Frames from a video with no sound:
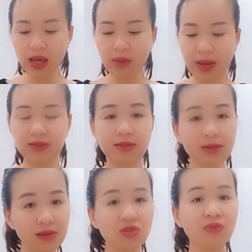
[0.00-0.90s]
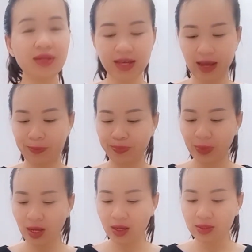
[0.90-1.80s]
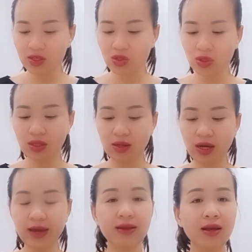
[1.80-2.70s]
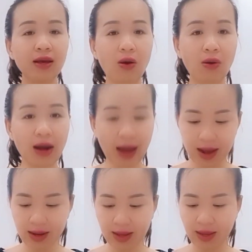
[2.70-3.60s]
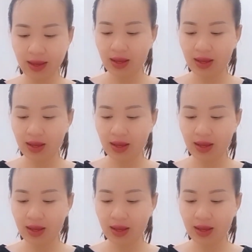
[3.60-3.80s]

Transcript: cây bạch dương siri này chiết xuất từ cây cỏ lăng này